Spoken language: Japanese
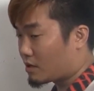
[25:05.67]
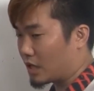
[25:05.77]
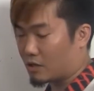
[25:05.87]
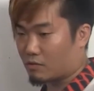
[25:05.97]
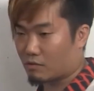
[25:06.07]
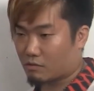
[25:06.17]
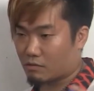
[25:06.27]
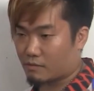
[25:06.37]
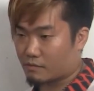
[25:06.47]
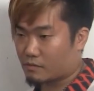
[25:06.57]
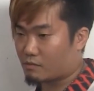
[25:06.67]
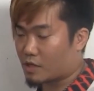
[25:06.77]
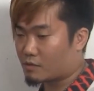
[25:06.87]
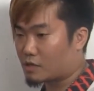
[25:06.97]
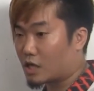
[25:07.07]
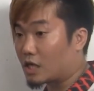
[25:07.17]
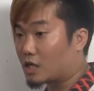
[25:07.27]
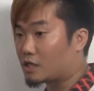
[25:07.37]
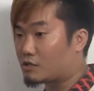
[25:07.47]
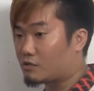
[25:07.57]
あのその前島さんが
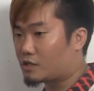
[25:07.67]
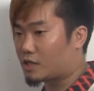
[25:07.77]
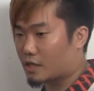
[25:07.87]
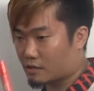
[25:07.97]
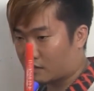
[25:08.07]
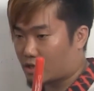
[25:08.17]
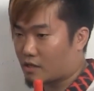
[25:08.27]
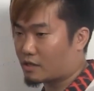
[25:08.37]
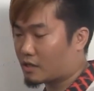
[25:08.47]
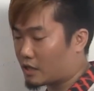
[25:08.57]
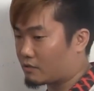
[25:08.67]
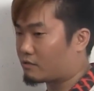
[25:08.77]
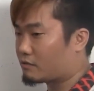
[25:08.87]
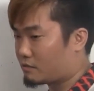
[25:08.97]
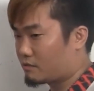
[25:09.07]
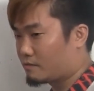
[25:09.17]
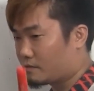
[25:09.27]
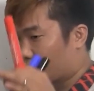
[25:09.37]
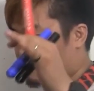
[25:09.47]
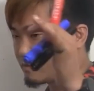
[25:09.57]
一期一会っつってあの
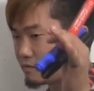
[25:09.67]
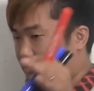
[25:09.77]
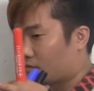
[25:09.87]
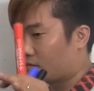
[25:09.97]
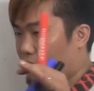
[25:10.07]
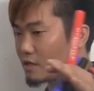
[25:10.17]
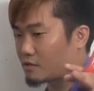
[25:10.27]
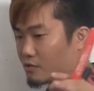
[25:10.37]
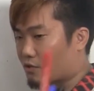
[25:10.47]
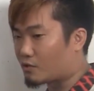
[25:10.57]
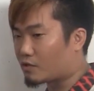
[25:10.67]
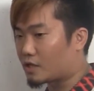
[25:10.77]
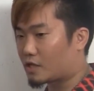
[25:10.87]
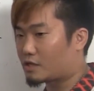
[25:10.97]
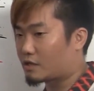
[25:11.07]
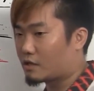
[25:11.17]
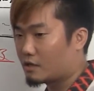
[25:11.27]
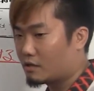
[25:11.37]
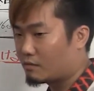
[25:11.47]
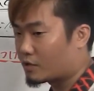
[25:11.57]
ダーツの標語で出して
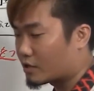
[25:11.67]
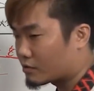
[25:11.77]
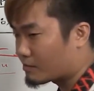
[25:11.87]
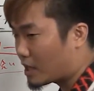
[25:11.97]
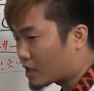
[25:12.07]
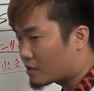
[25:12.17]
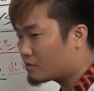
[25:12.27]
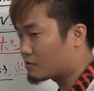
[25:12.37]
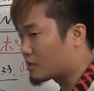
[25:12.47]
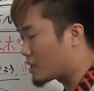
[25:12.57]
もらってるまああれですよ